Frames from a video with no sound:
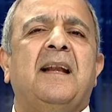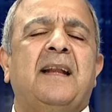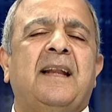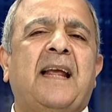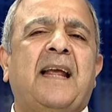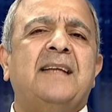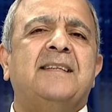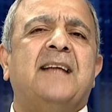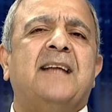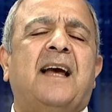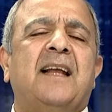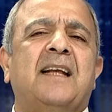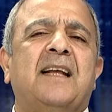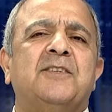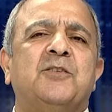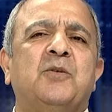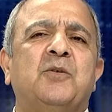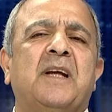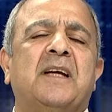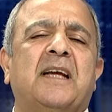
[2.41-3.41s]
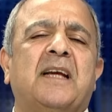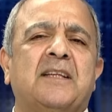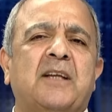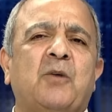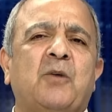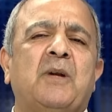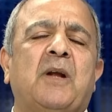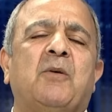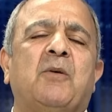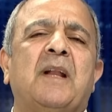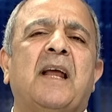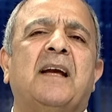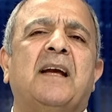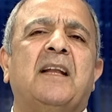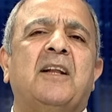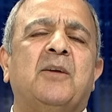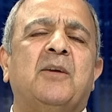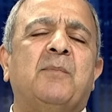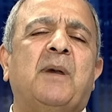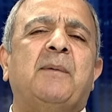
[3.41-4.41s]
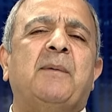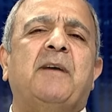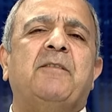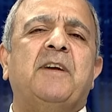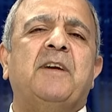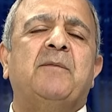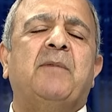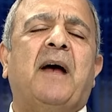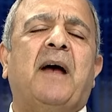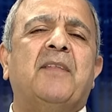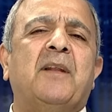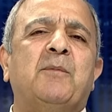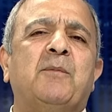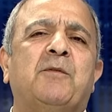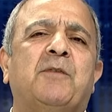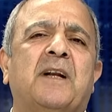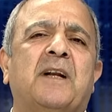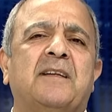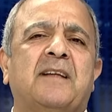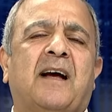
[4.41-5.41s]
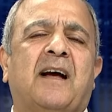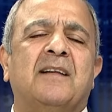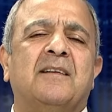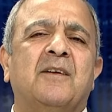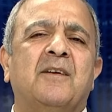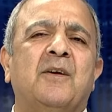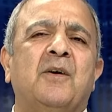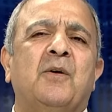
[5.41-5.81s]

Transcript: ليس على سوريا كدولة ولكن ربما في بعض المفردات